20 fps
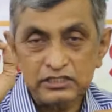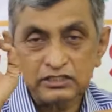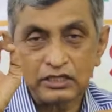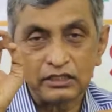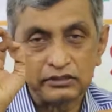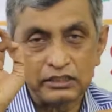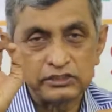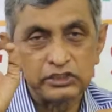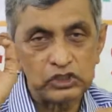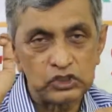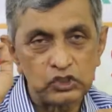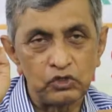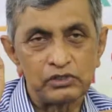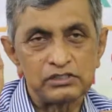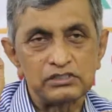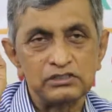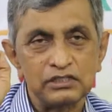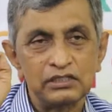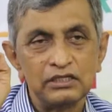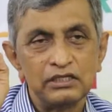ఫస్ట్ అర్థం
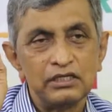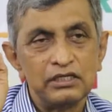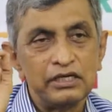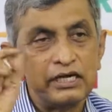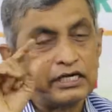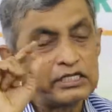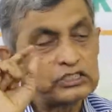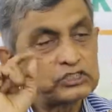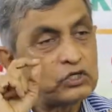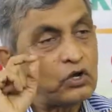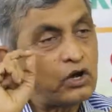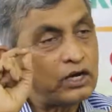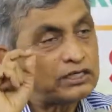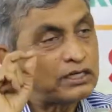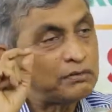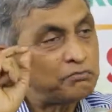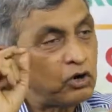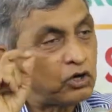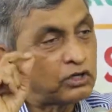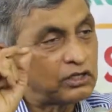చేసుకోవాల్సింది ఇట్ ఈస్
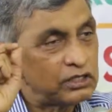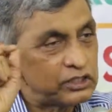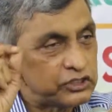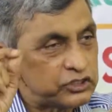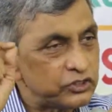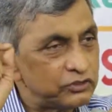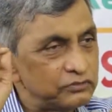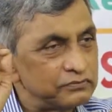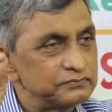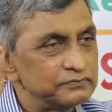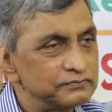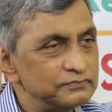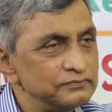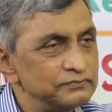నాట్ ఎ మోరల్ ఇష్యూ